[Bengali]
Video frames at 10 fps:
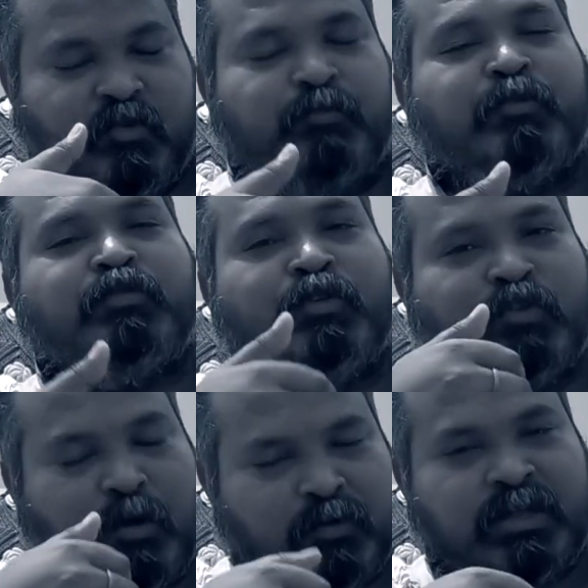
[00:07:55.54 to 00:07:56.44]
রোগ প্রতিরোধ
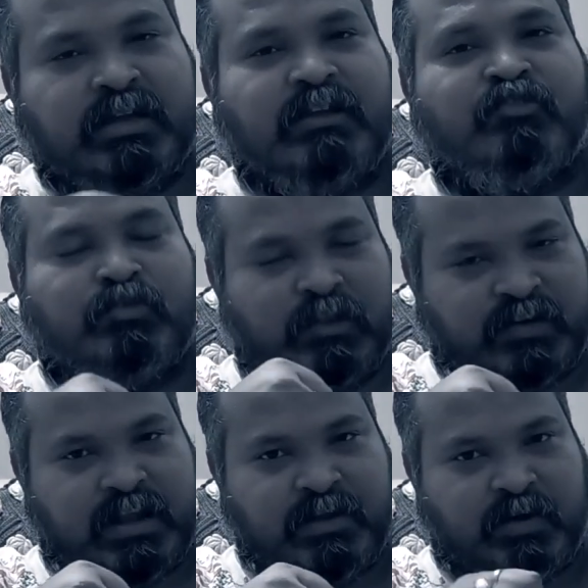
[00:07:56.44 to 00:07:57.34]
ক্ষমতাকে
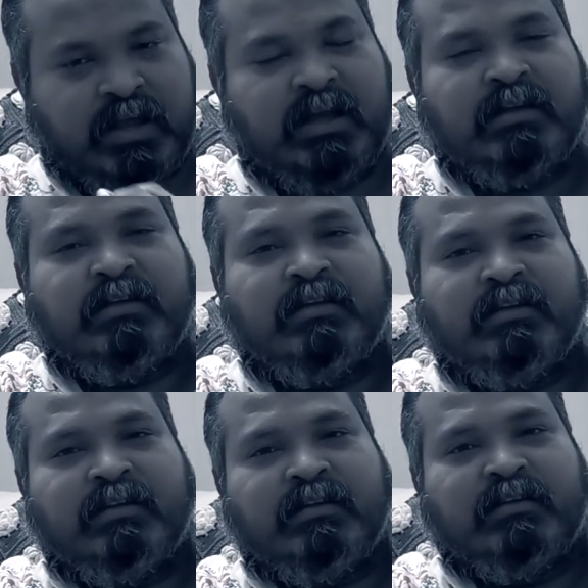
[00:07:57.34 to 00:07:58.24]
শক্তিশালী করা
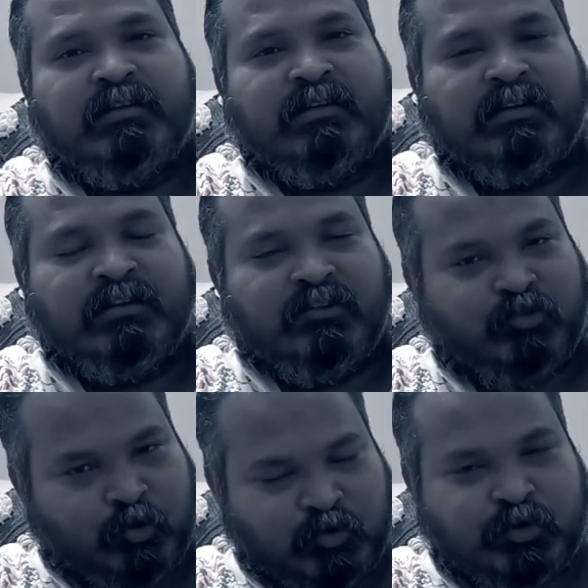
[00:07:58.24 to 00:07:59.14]

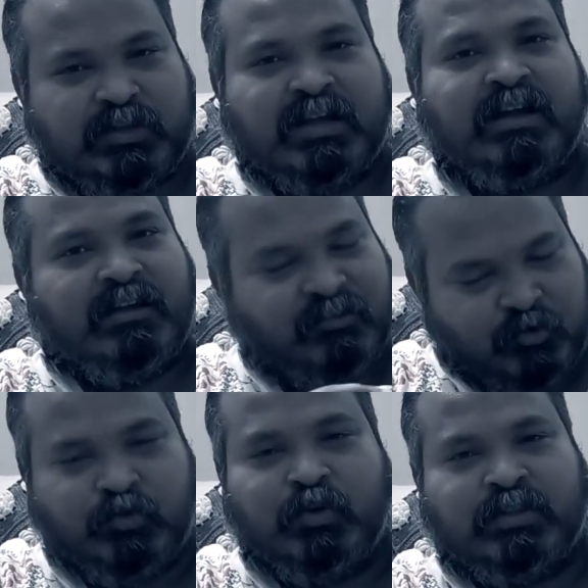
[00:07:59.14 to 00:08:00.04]
সুস্থ থাকা
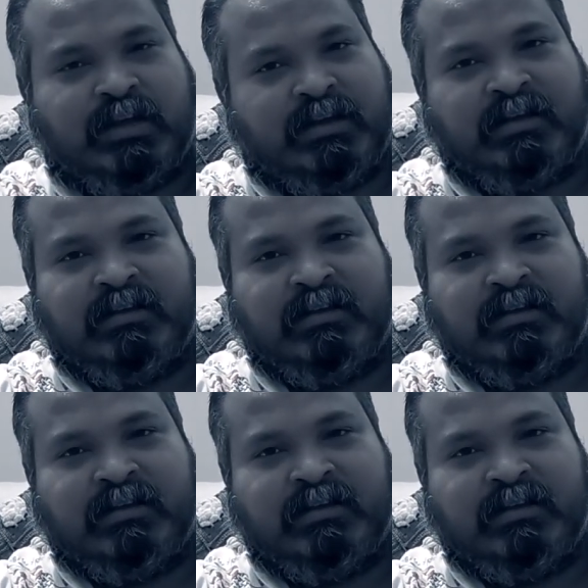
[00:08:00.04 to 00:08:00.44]
সুন্দর থাকা